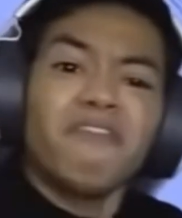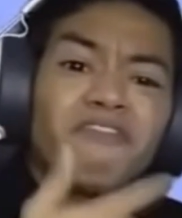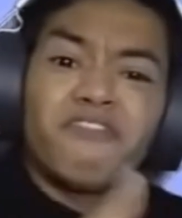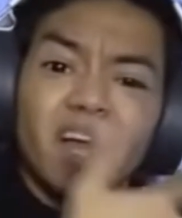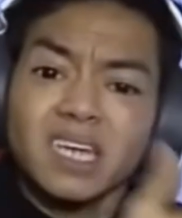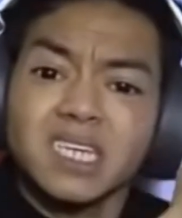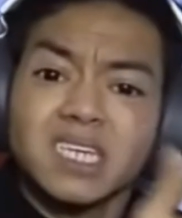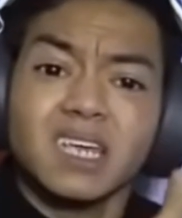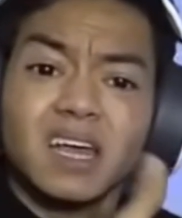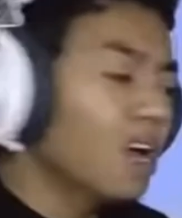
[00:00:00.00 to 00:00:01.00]
the fuck is
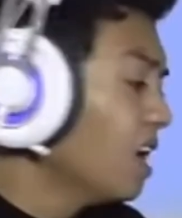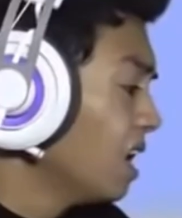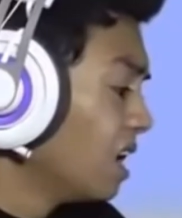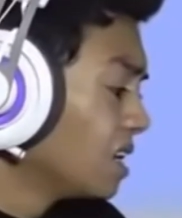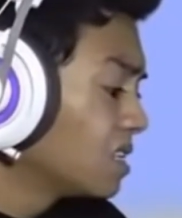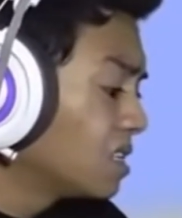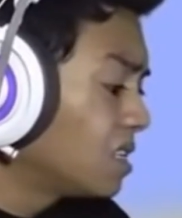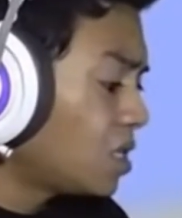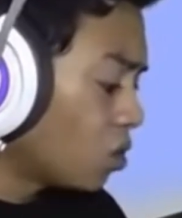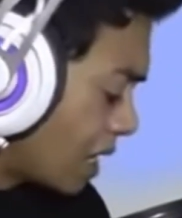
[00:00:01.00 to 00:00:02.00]

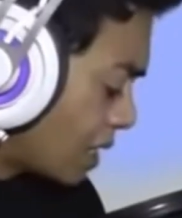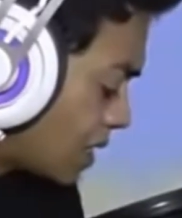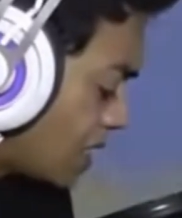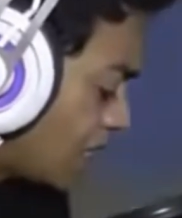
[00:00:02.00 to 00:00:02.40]
Did you guys